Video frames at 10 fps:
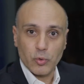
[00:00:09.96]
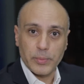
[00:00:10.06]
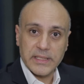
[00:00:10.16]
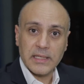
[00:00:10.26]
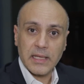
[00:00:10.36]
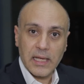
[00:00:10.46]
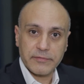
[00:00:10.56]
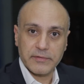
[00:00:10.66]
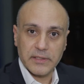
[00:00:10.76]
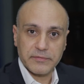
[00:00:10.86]
وبكل
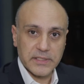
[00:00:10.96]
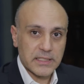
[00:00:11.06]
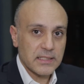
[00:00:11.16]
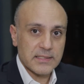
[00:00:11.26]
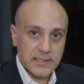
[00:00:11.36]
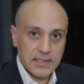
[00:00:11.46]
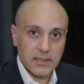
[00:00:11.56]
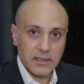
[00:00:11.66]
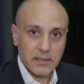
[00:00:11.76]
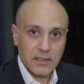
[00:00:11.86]
حفلة في إلي
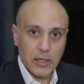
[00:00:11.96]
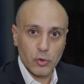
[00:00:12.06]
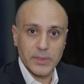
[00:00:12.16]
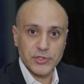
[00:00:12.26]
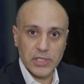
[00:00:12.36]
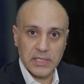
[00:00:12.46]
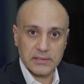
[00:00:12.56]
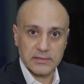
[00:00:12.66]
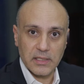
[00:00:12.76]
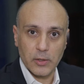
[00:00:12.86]
ذكرى أو
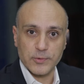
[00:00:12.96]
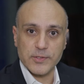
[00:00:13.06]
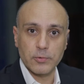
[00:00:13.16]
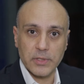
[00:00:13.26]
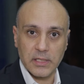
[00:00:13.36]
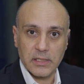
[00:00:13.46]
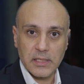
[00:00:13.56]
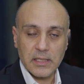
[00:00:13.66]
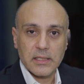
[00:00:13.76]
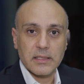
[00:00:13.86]
مشهد أو صورة
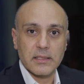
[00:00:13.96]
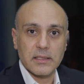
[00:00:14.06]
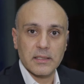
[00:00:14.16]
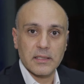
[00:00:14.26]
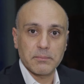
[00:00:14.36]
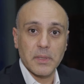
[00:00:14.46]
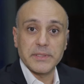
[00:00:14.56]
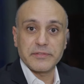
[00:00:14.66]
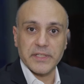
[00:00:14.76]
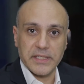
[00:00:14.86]
آه، ما
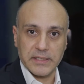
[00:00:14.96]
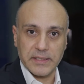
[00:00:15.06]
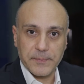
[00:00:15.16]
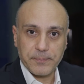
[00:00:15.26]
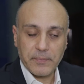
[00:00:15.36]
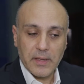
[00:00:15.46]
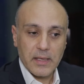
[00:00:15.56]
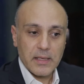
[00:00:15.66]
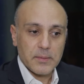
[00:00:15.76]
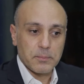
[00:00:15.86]
بتفارقني
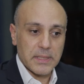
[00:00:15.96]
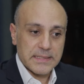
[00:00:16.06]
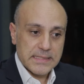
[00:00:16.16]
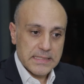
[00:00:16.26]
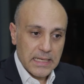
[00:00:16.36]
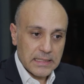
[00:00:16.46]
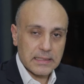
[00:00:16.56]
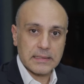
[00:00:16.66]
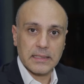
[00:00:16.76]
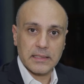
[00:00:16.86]
بس
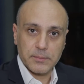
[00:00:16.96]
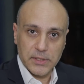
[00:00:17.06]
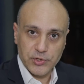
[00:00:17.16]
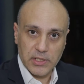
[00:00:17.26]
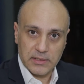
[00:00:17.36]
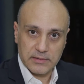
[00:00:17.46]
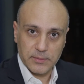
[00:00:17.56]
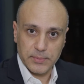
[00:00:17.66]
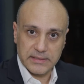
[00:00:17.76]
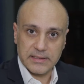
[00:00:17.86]
أكثر مشهد
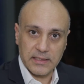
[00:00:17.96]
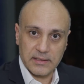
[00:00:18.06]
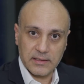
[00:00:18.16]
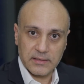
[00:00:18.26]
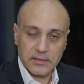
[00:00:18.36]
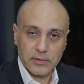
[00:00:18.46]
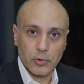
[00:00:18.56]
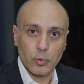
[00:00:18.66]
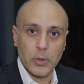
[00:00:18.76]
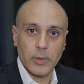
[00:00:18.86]
بيتكرر
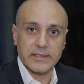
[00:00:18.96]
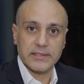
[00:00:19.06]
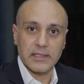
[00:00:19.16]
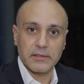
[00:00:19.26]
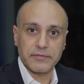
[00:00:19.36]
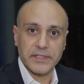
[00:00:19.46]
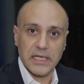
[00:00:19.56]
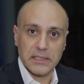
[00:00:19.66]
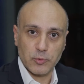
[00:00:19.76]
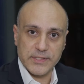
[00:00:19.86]
هو وقت
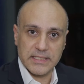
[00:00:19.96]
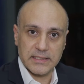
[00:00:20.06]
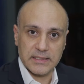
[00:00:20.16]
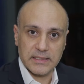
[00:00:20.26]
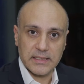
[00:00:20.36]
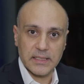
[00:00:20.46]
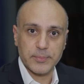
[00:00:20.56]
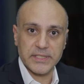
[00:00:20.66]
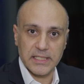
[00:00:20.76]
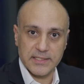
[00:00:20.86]
الفرقة الموسيقية
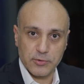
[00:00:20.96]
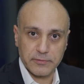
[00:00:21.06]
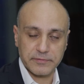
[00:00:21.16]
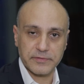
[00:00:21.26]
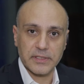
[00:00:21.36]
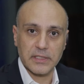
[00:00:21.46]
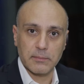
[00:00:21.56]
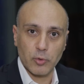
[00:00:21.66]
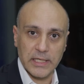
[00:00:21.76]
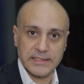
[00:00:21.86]
بتعزف
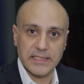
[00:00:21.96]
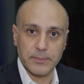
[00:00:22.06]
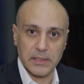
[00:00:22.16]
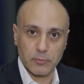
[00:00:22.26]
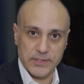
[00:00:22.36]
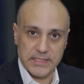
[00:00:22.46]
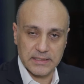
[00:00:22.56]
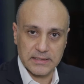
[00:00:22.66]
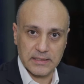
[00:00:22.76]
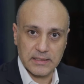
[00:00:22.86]
المقدمة
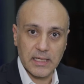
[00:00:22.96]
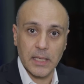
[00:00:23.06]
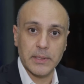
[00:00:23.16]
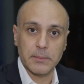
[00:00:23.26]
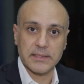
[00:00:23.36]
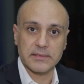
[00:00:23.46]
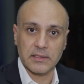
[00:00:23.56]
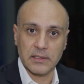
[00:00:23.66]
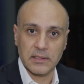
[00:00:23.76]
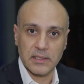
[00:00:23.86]
الموسيقية قبل ما
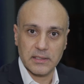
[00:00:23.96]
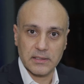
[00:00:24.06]
تطل